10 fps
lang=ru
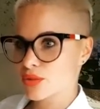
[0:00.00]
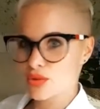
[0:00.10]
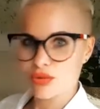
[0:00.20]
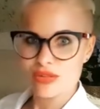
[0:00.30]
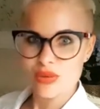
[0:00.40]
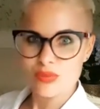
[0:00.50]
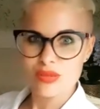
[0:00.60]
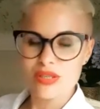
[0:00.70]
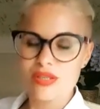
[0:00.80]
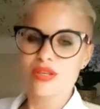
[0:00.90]
Что-то
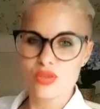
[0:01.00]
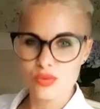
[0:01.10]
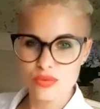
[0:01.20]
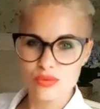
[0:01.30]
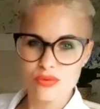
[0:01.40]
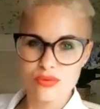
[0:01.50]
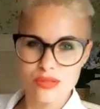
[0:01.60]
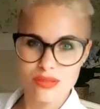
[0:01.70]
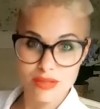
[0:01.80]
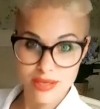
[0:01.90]
там херню э,
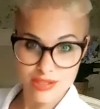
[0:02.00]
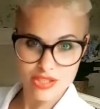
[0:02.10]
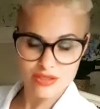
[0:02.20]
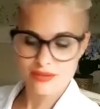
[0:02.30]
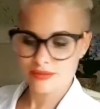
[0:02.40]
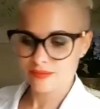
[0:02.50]
говорящая.